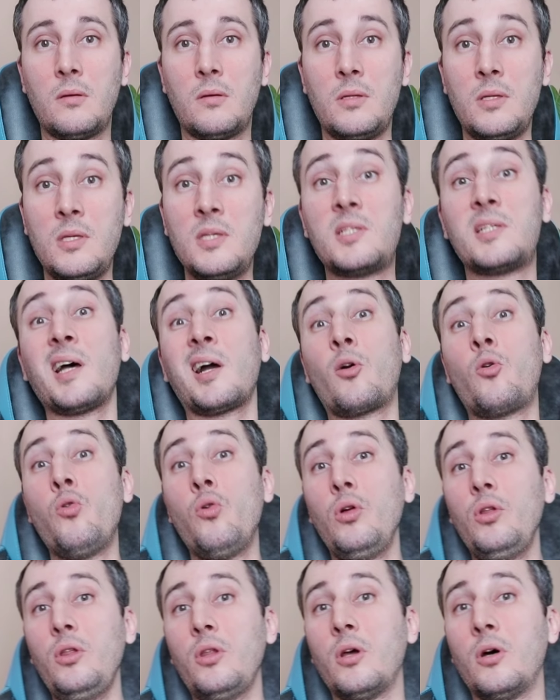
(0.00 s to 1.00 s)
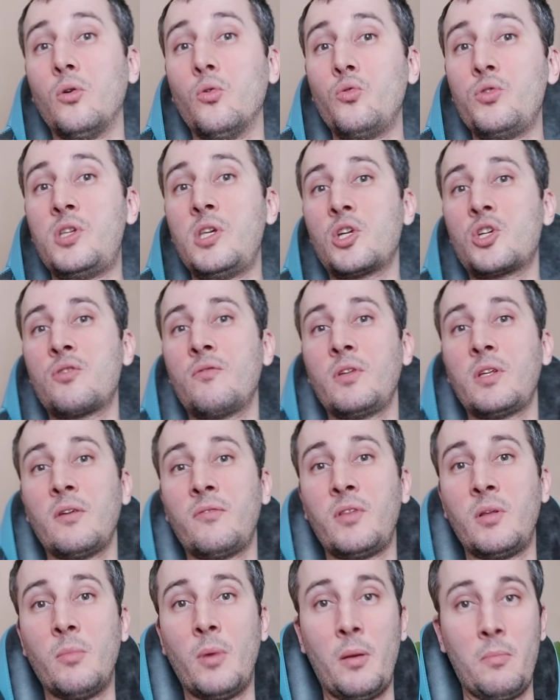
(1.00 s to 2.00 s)
незаконно удерживать
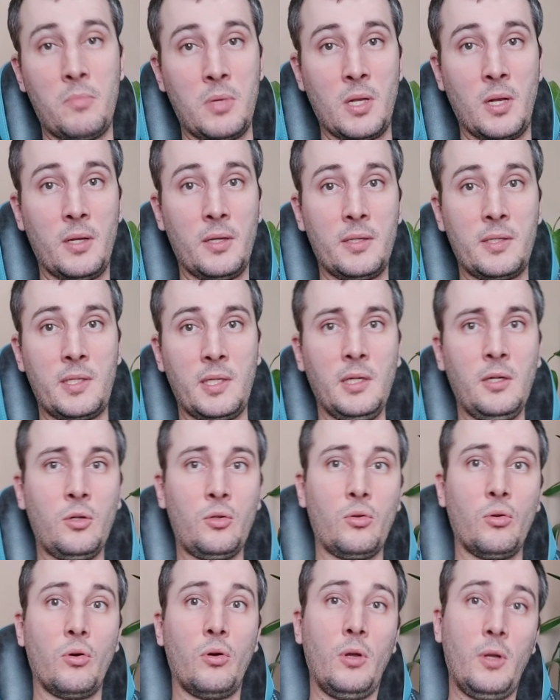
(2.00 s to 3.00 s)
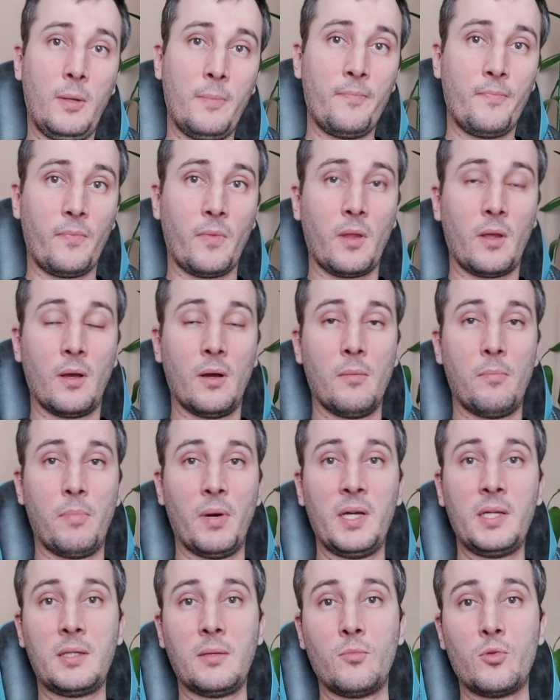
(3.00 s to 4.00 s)
автомобиль тех, кто э, по
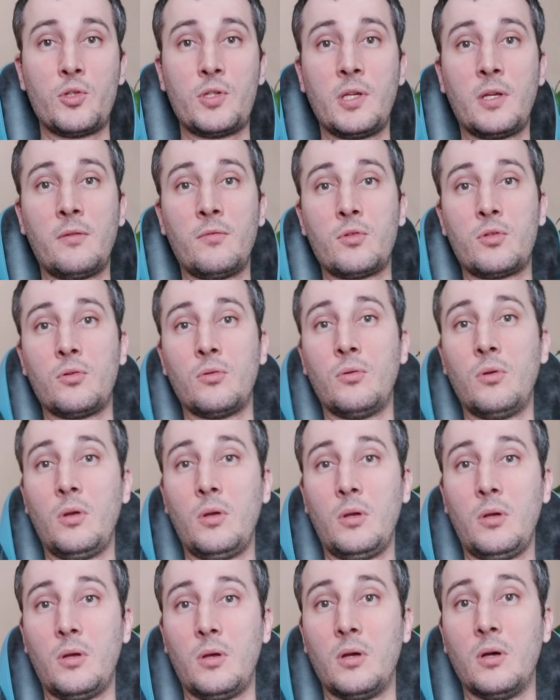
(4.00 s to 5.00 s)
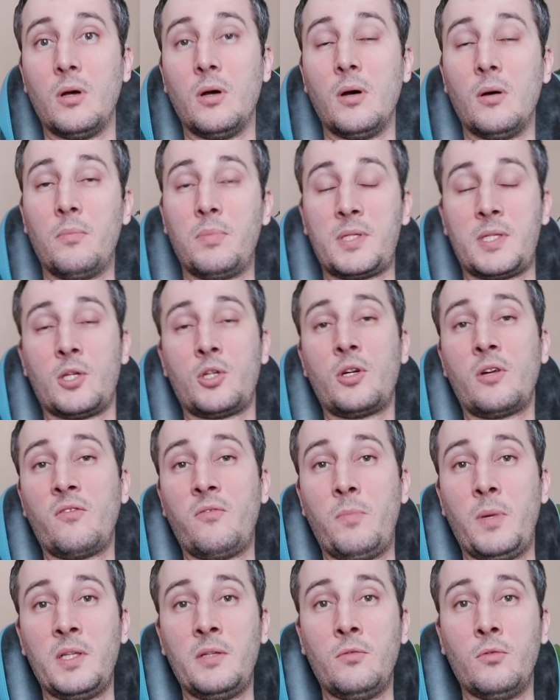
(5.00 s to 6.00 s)
этому сервису э,
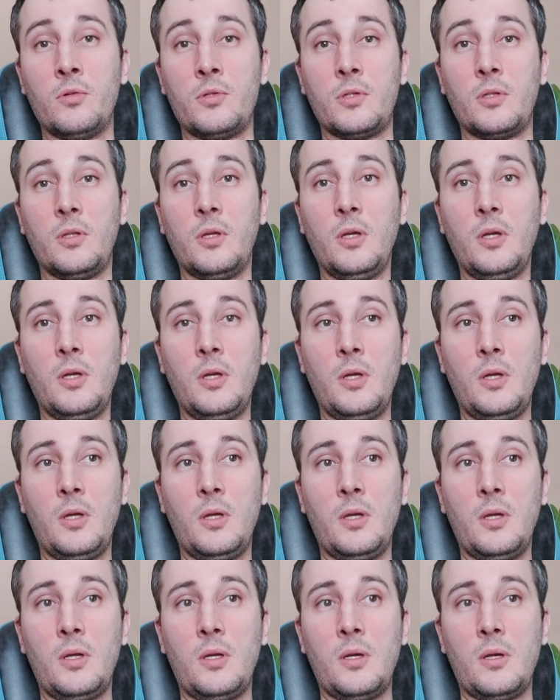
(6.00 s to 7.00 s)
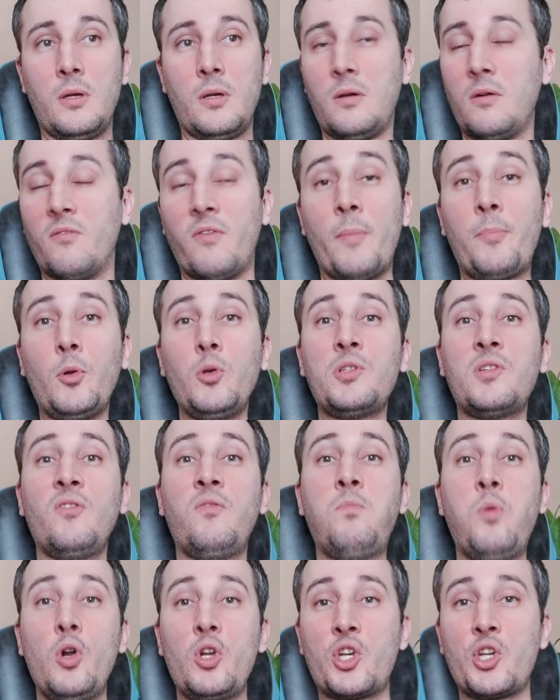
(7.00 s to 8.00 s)
пассажиров подвозит. Вопросов
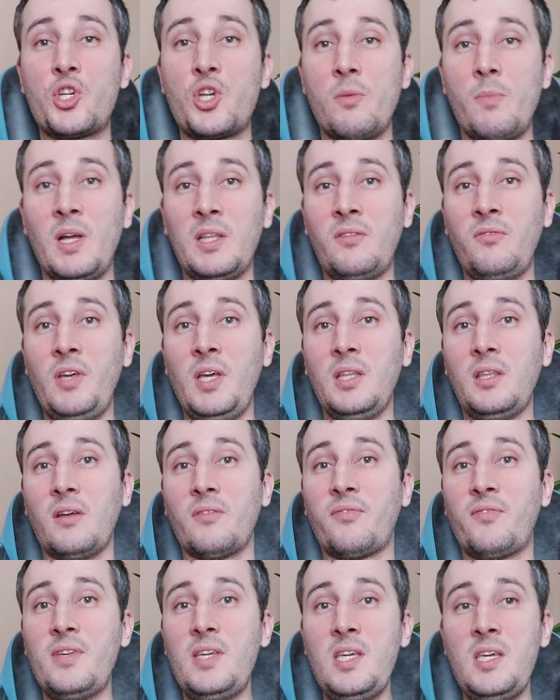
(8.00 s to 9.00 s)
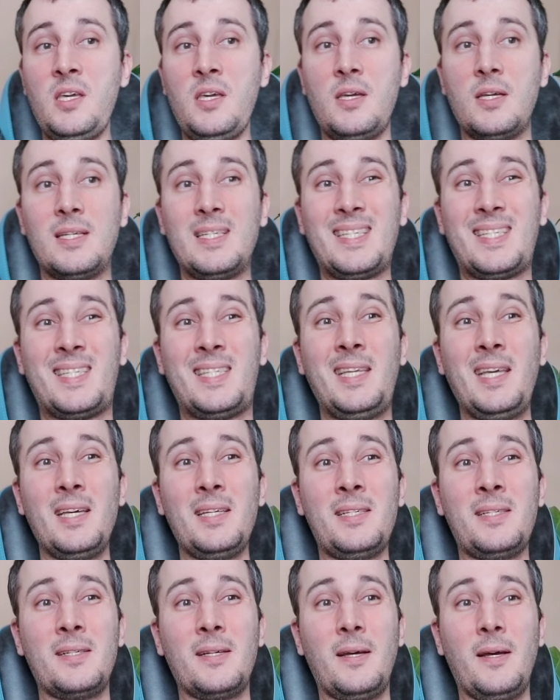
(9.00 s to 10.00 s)
больше, чем ответов, и
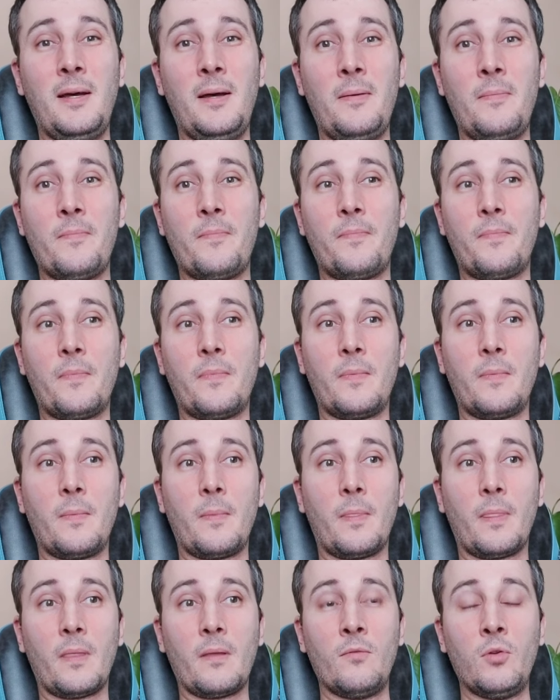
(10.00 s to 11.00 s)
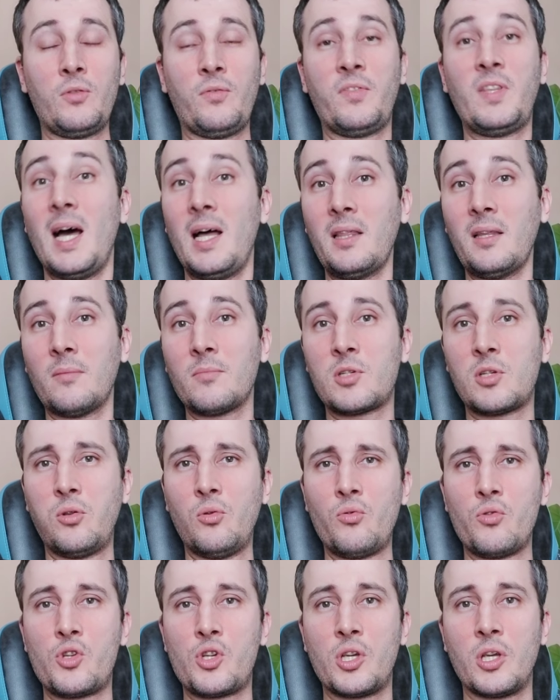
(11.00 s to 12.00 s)
здесь, э, вот в данном
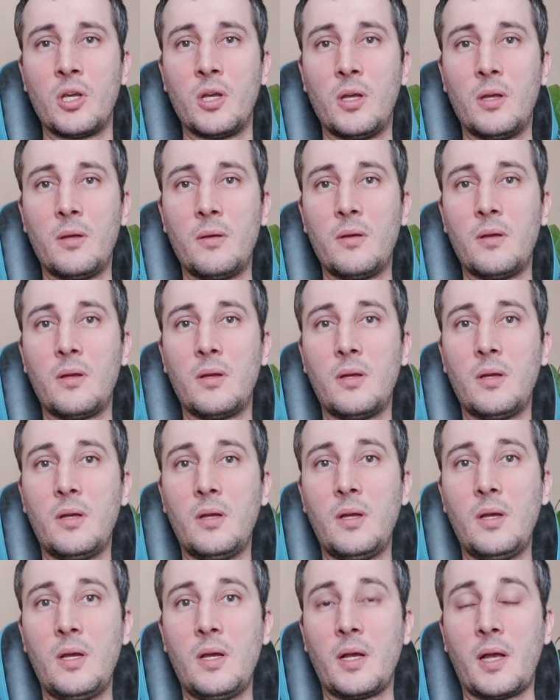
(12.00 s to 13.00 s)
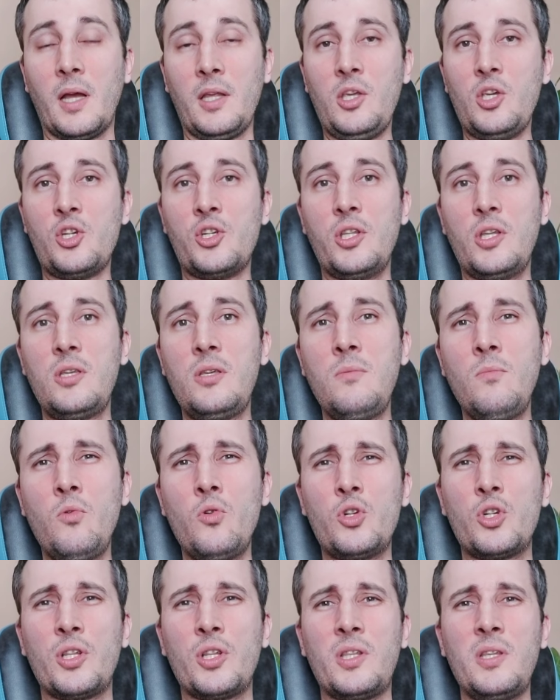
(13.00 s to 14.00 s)
случае, конечно, не
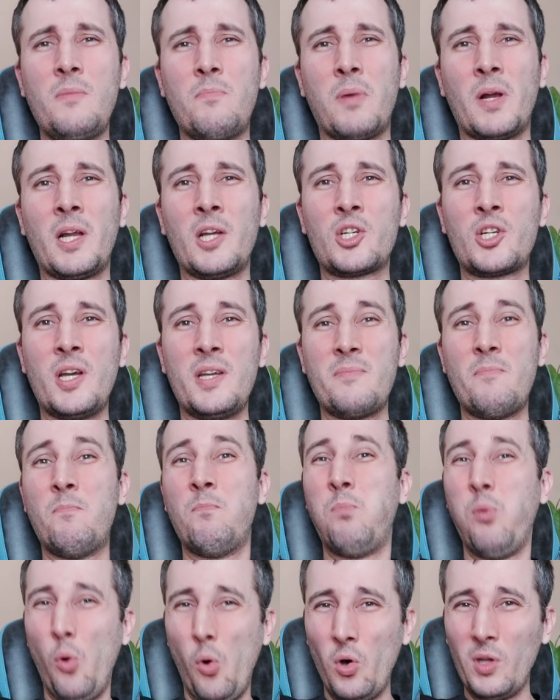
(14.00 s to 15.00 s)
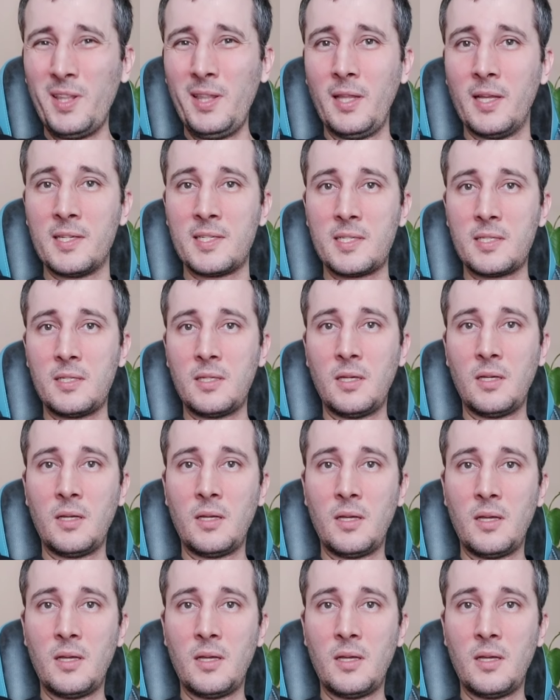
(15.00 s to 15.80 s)
может не поражать подлость